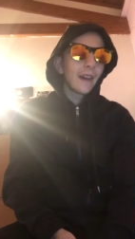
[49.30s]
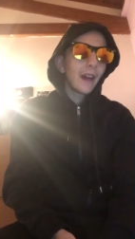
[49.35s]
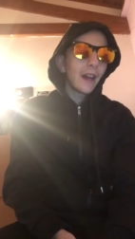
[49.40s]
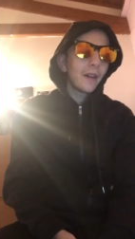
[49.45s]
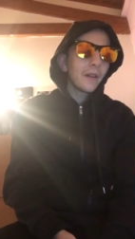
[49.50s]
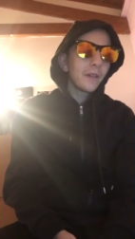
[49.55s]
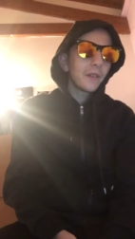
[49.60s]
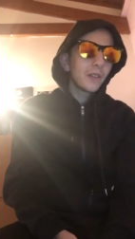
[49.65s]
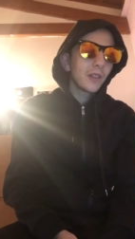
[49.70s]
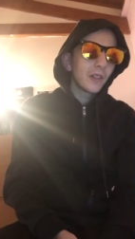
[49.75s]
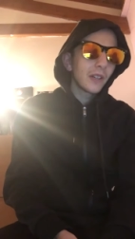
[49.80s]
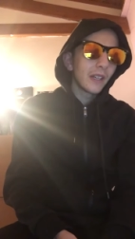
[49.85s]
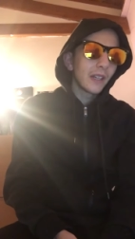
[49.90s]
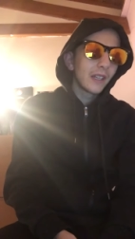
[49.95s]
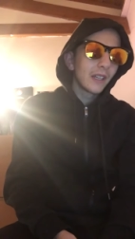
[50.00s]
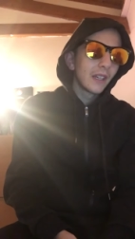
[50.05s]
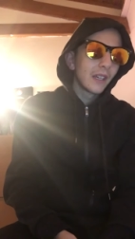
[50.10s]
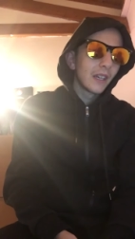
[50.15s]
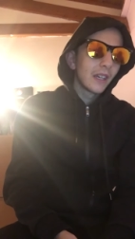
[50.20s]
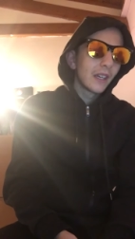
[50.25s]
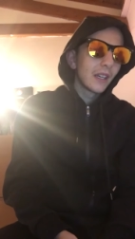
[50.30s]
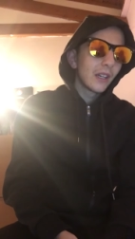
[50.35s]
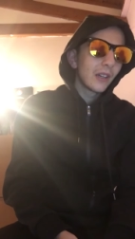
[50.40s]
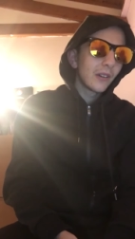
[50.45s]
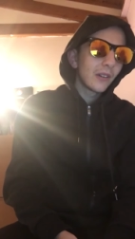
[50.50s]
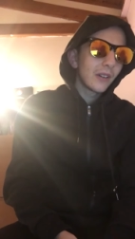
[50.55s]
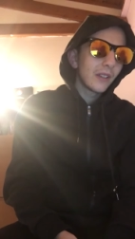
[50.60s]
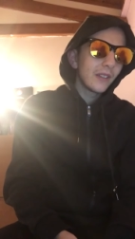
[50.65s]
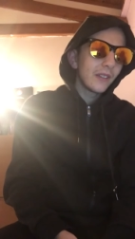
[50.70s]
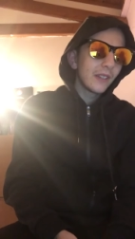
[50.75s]
Arrive sur le ring,
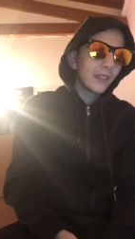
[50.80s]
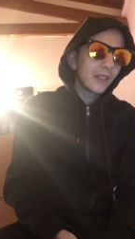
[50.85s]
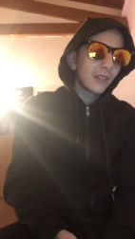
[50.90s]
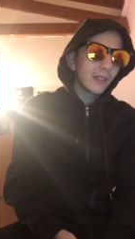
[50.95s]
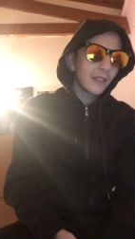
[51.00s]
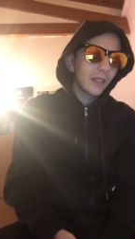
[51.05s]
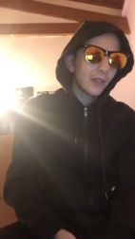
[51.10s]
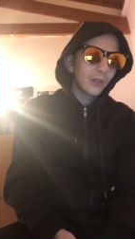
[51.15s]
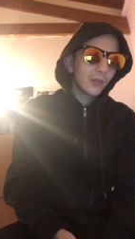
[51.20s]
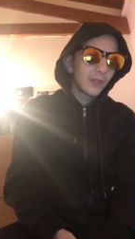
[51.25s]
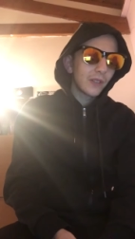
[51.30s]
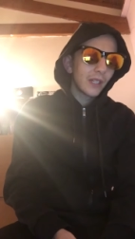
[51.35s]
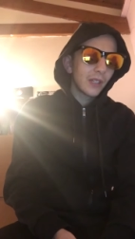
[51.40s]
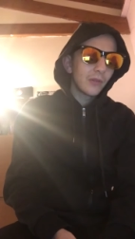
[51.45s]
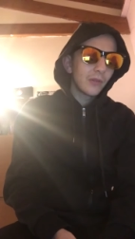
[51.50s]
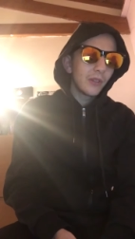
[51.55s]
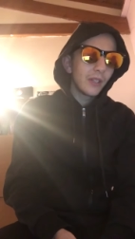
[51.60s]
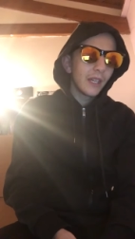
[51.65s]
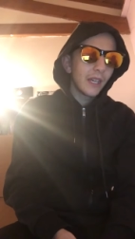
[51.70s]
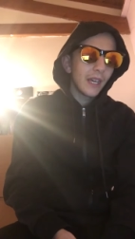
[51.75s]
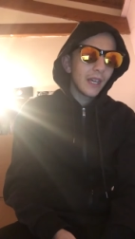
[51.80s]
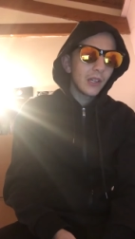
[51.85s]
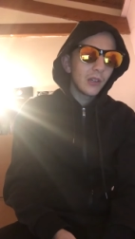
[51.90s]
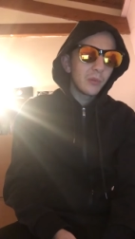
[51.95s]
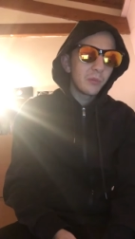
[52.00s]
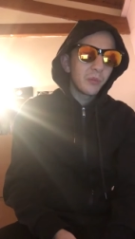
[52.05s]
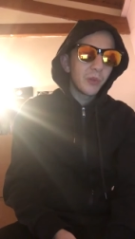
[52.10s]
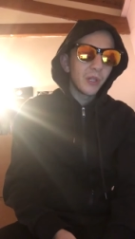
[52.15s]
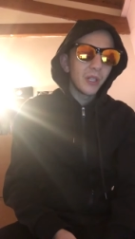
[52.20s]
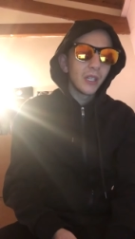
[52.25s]
Rollins dit que ça concerne lui et
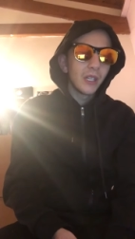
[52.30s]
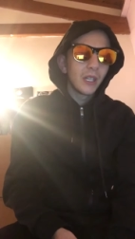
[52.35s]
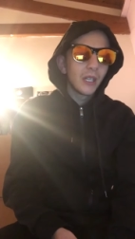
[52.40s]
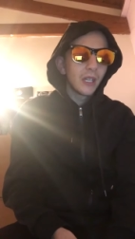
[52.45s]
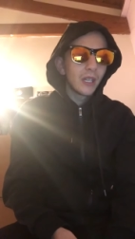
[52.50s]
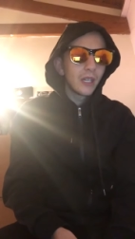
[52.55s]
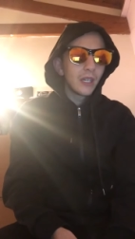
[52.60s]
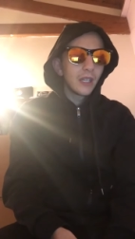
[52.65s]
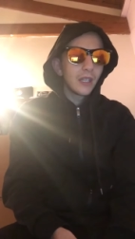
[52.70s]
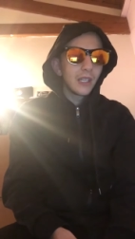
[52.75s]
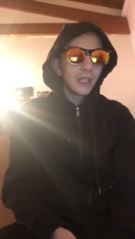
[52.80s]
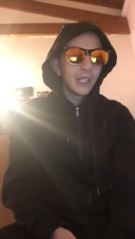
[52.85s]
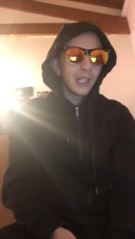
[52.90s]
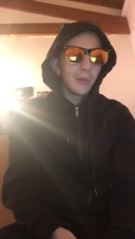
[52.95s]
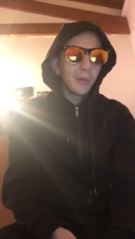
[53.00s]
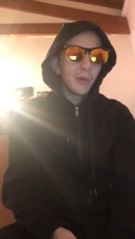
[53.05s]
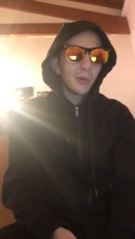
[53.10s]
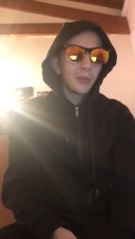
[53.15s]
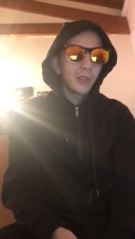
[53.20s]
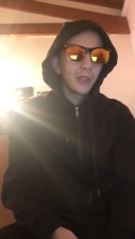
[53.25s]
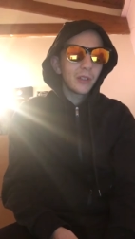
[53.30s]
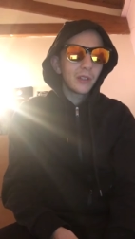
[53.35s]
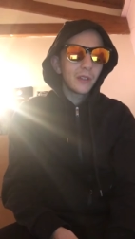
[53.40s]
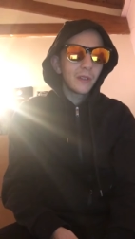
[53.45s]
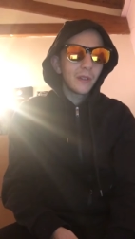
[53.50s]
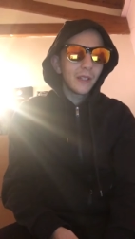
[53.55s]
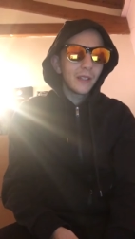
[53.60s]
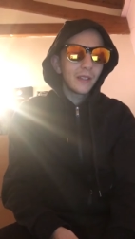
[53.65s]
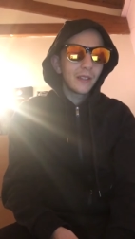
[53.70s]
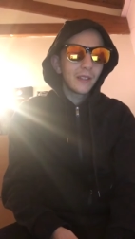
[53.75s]
AOP. Il n'a pas besoin de
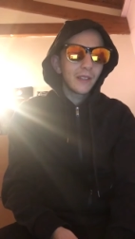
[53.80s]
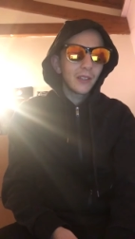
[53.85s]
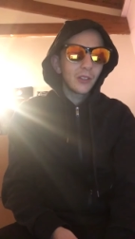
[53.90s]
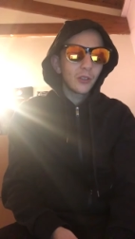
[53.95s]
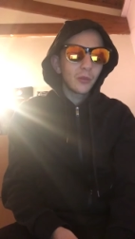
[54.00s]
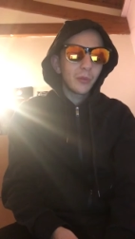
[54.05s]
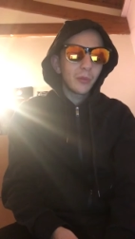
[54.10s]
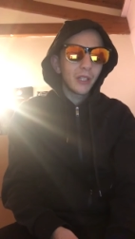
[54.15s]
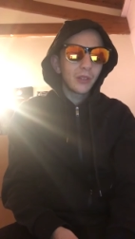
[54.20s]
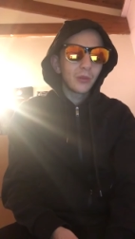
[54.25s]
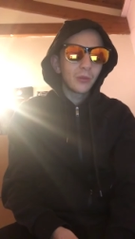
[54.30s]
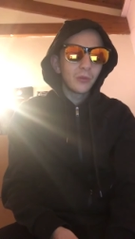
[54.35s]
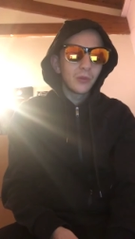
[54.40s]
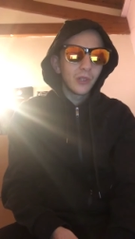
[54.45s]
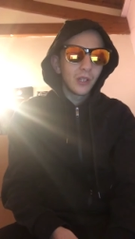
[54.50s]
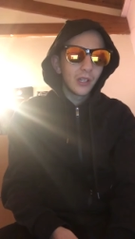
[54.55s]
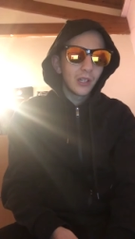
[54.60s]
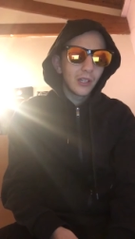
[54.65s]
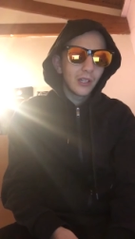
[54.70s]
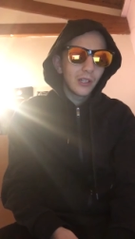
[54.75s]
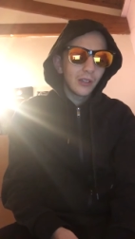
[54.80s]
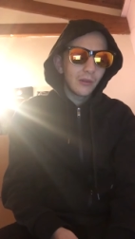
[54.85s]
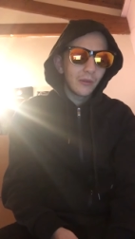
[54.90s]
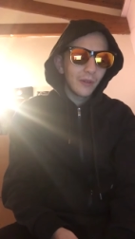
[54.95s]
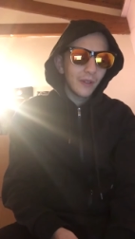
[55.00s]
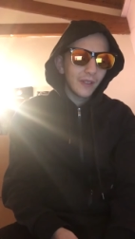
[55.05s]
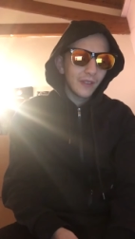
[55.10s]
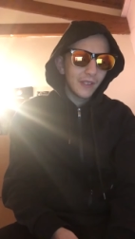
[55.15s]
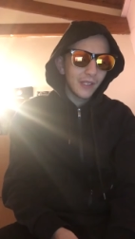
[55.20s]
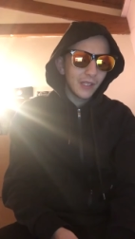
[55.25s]
Wenz et son bâton.
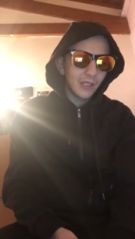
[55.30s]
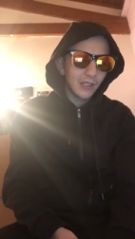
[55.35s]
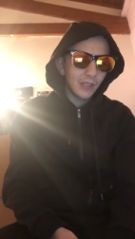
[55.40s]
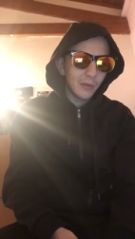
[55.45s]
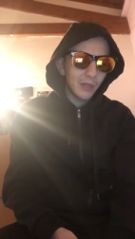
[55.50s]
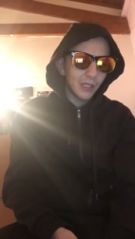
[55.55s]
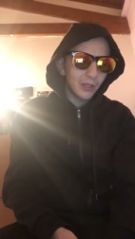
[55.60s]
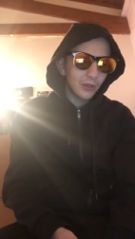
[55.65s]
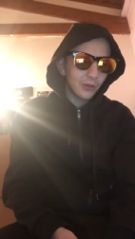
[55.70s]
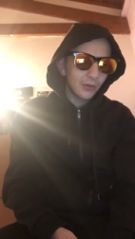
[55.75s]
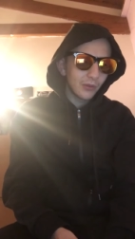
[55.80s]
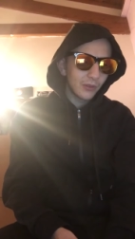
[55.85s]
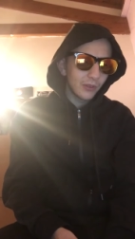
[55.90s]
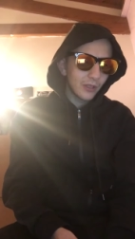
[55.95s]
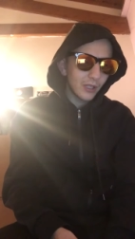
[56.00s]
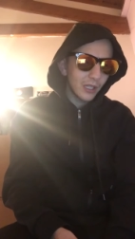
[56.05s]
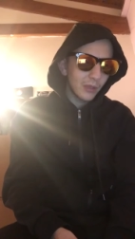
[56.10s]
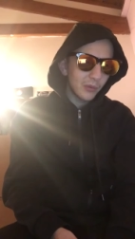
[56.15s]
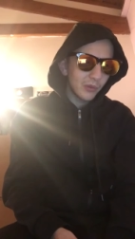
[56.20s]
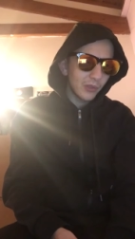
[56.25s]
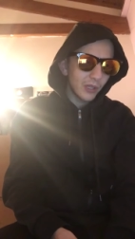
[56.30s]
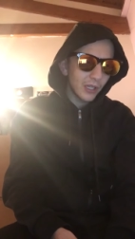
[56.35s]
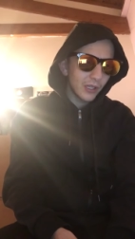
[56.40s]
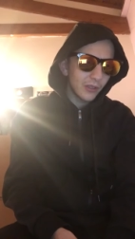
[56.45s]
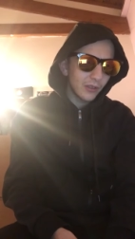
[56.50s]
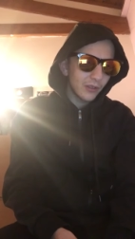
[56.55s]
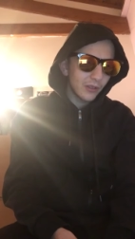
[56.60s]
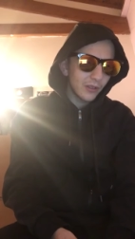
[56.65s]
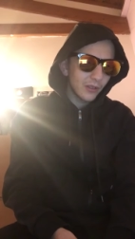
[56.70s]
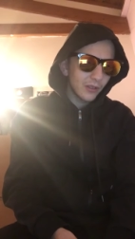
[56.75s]
Wenz dit que le bâton est pour AOP.